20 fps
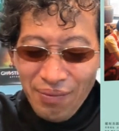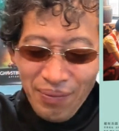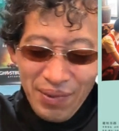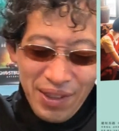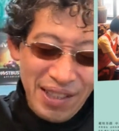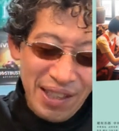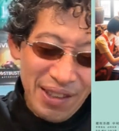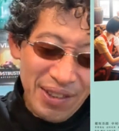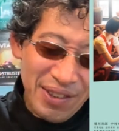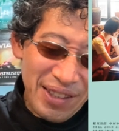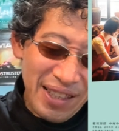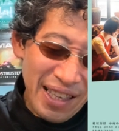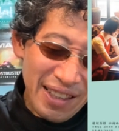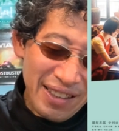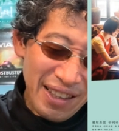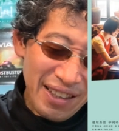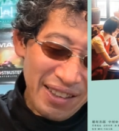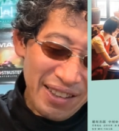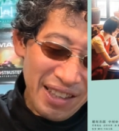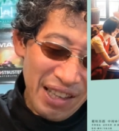見せるに
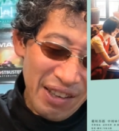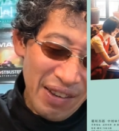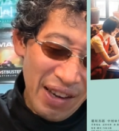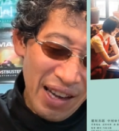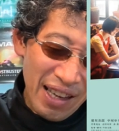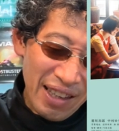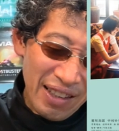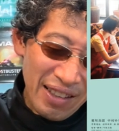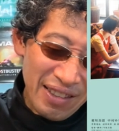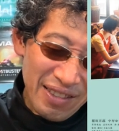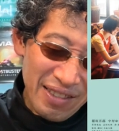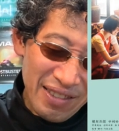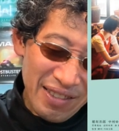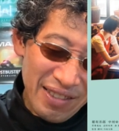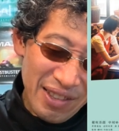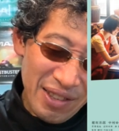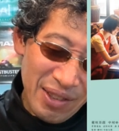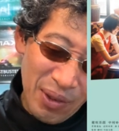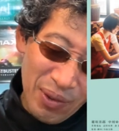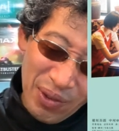あたっては、
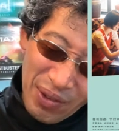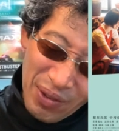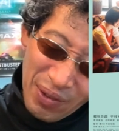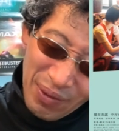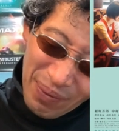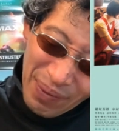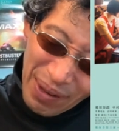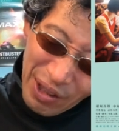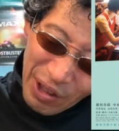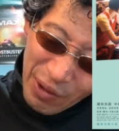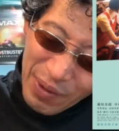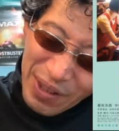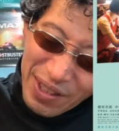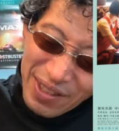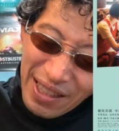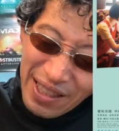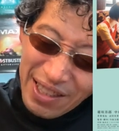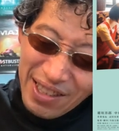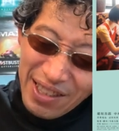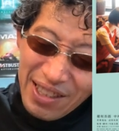ちょっと間延び
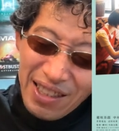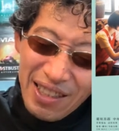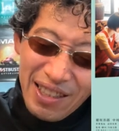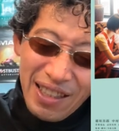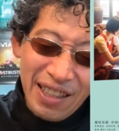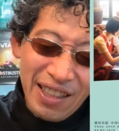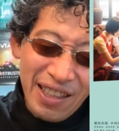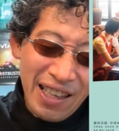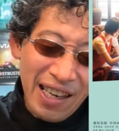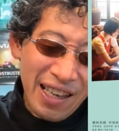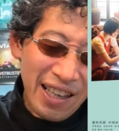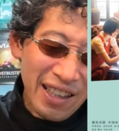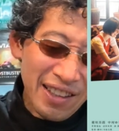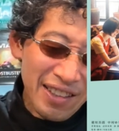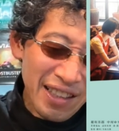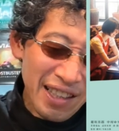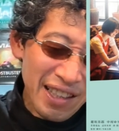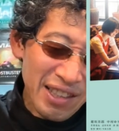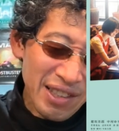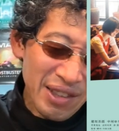したシーンが長
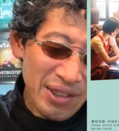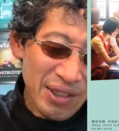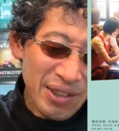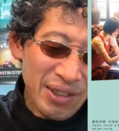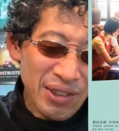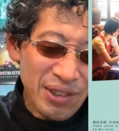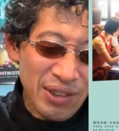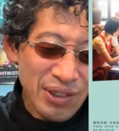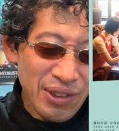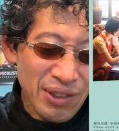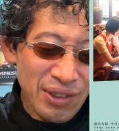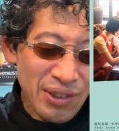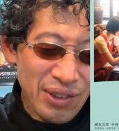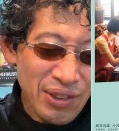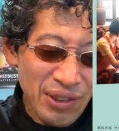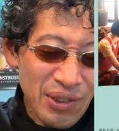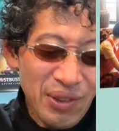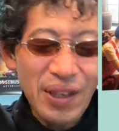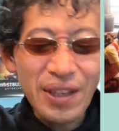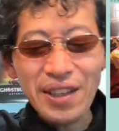かったりす
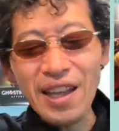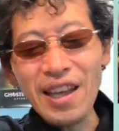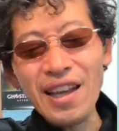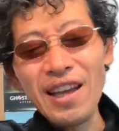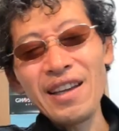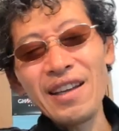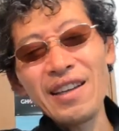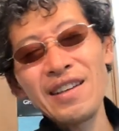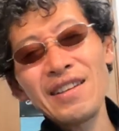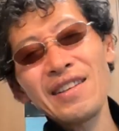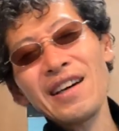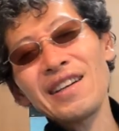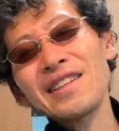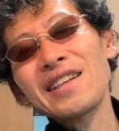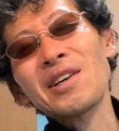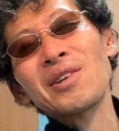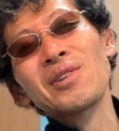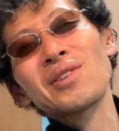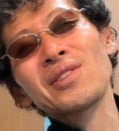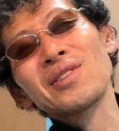るのはね、な
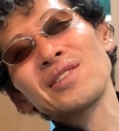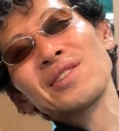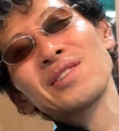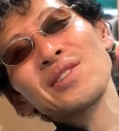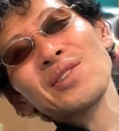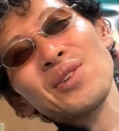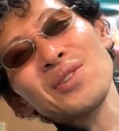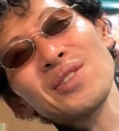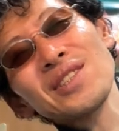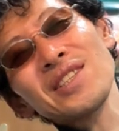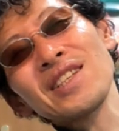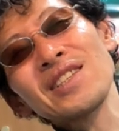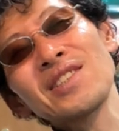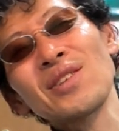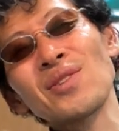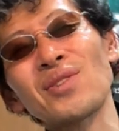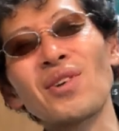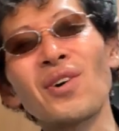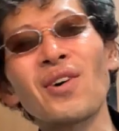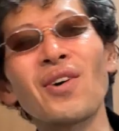んか正直
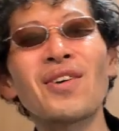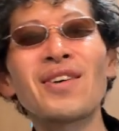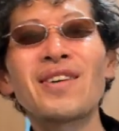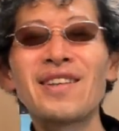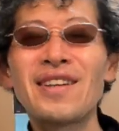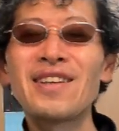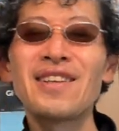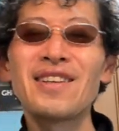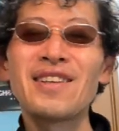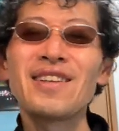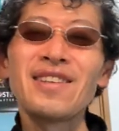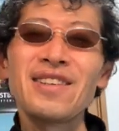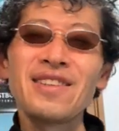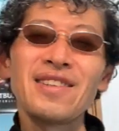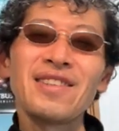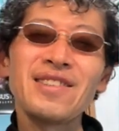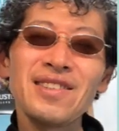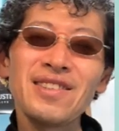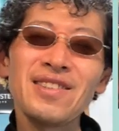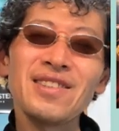ちょっと
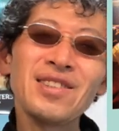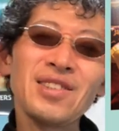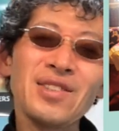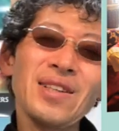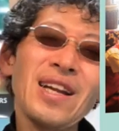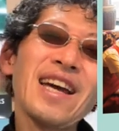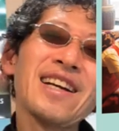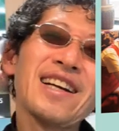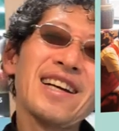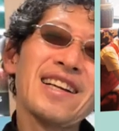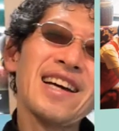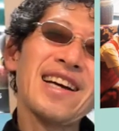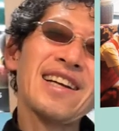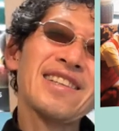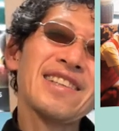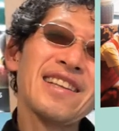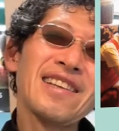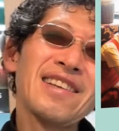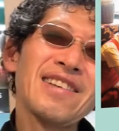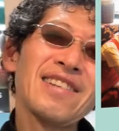辛いか
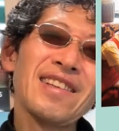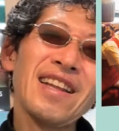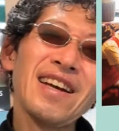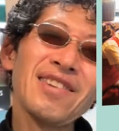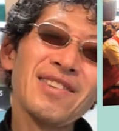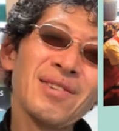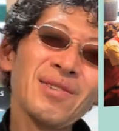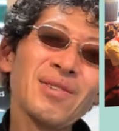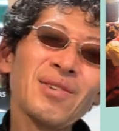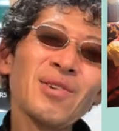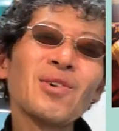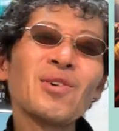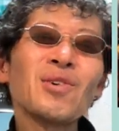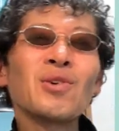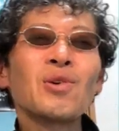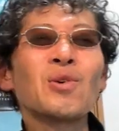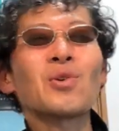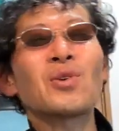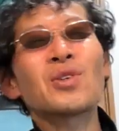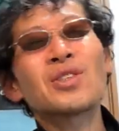なって、なこの、
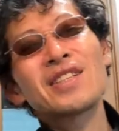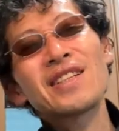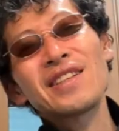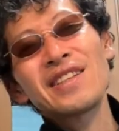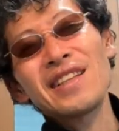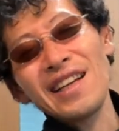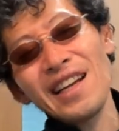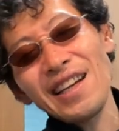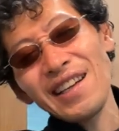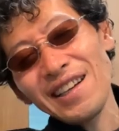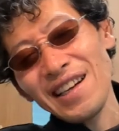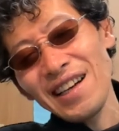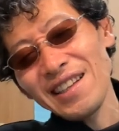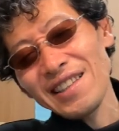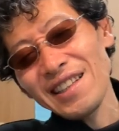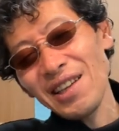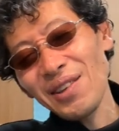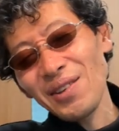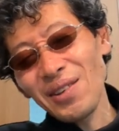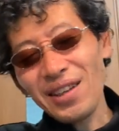このシーンで何が
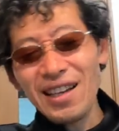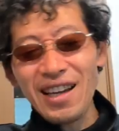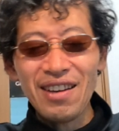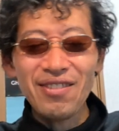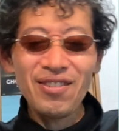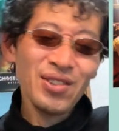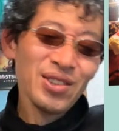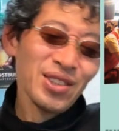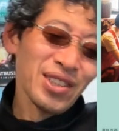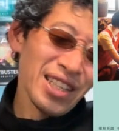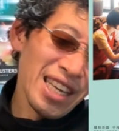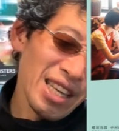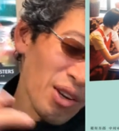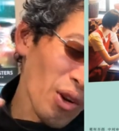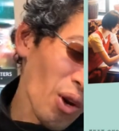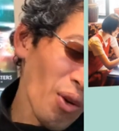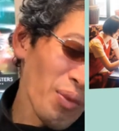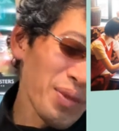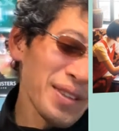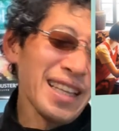言いたいのかな、もう次
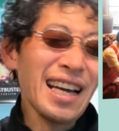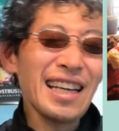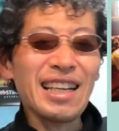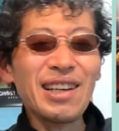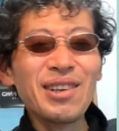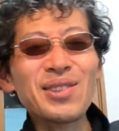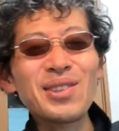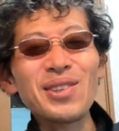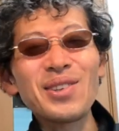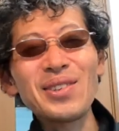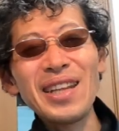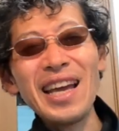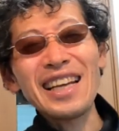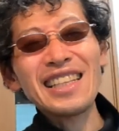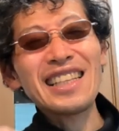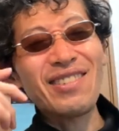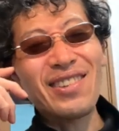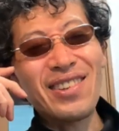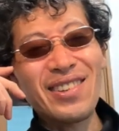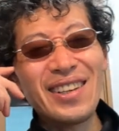行こうみたいなことをね、
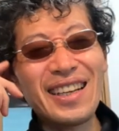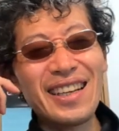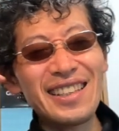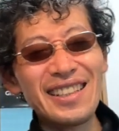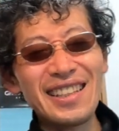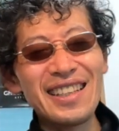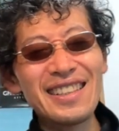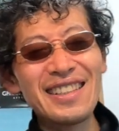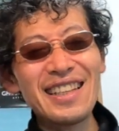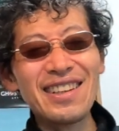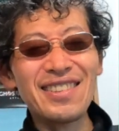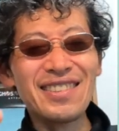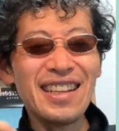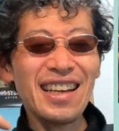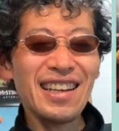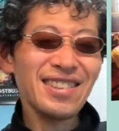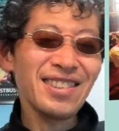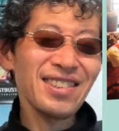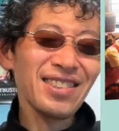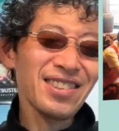頭の中で言いたく
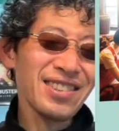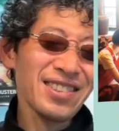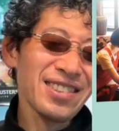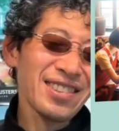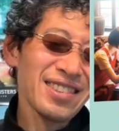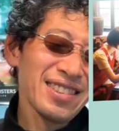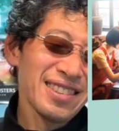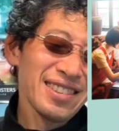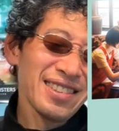なる